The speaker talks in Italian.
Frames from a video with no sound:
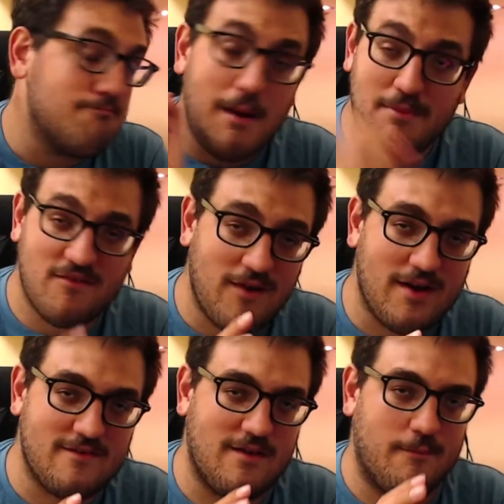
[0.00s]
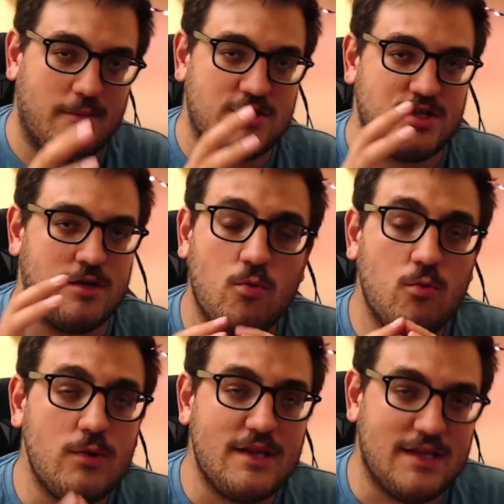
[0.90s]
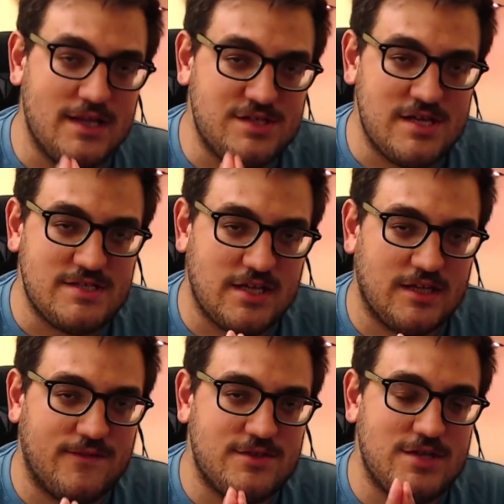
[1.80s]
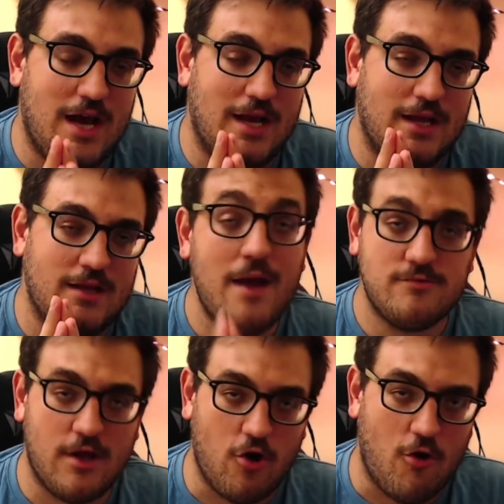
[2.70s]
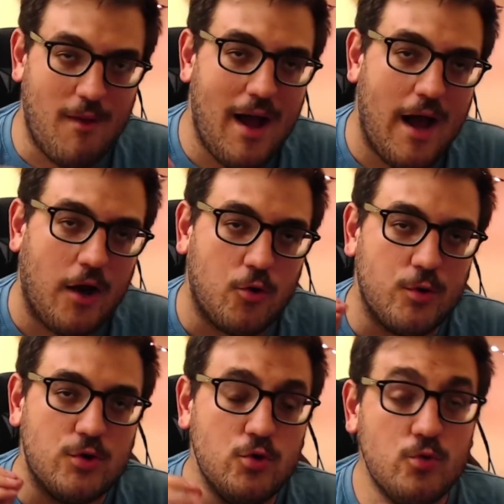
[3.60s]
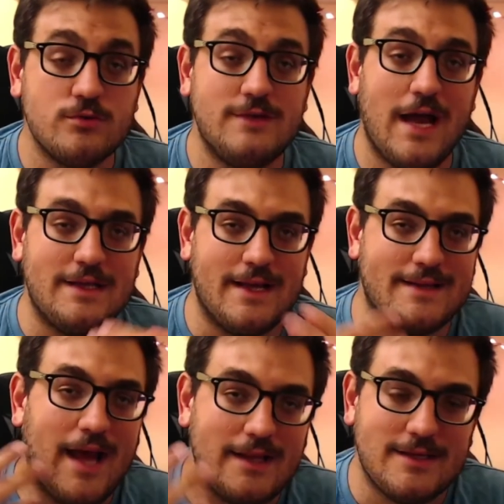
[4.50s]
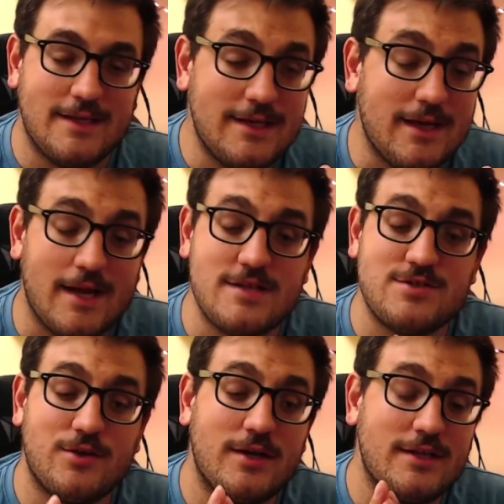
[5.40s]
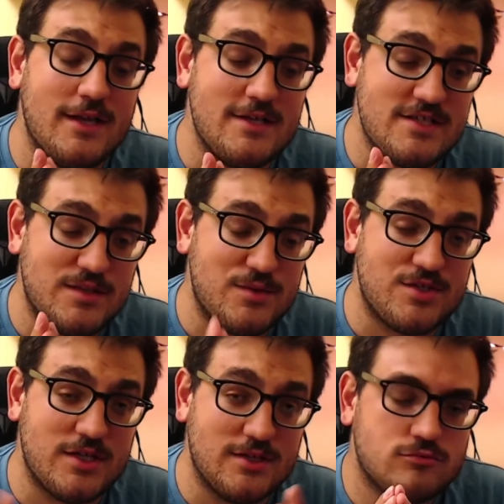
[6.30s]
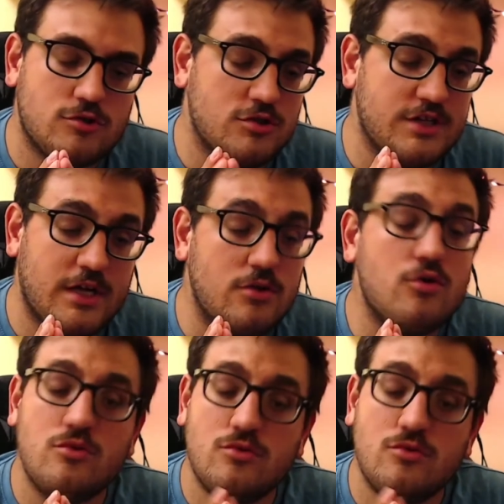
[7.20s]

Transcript: Ma per farla semplice, un'intelligenza artificiale è una roba a cui tu dai dei dati in ingresso e ti restituisce cose che non,